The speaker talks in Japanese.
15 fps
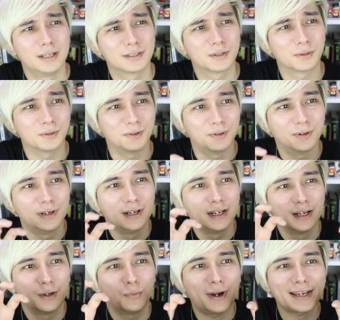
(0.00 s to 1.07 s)
その、
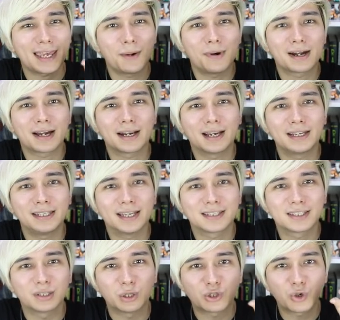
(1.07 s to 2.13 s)
わけわからんや
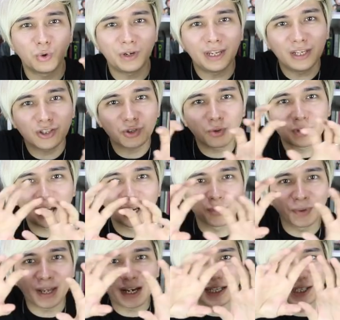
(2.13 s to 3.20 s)
つと商品紹介
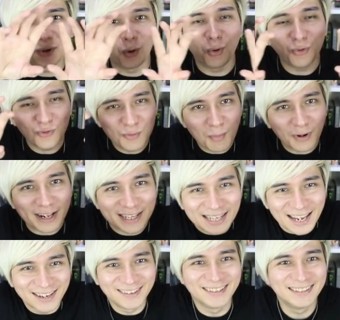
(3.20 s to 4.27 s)
の中にこう埋もれ
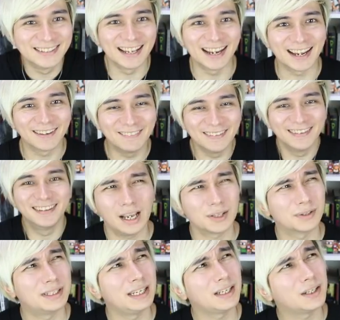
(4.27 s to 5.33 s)
てるんで。あ
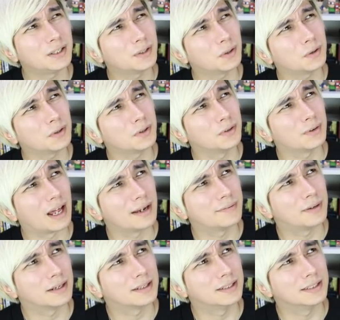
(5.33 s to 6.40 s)
と TikTok の
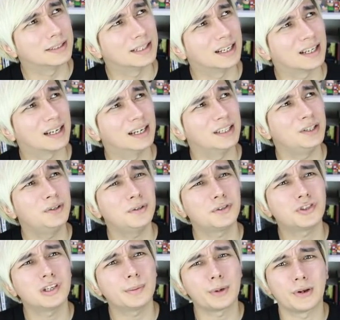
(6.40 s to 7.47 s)
ライフハックってなんか
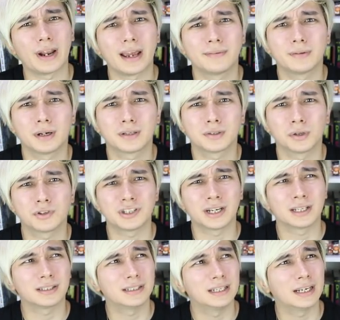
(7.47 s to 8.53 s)
YouTube のライフハックと
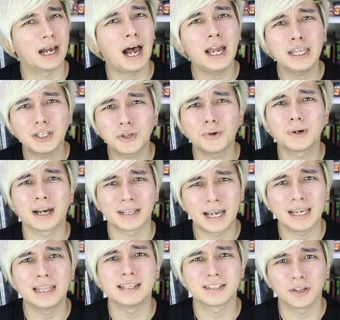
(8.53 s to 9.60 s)
違って愛嬌が
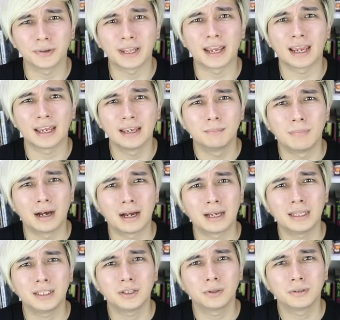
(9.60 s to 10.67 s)
ないですよね。まあ
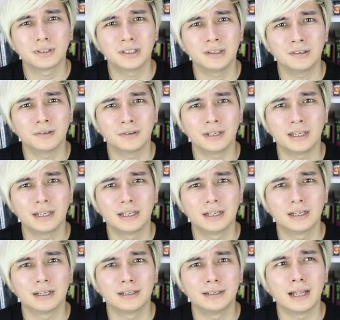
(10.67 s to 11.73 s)
愛嬌っていうより
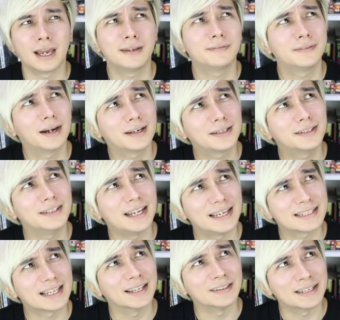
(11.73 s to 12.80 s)
ライフハック
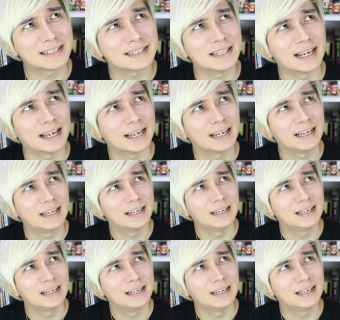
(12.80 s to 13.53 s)
姉さんですね。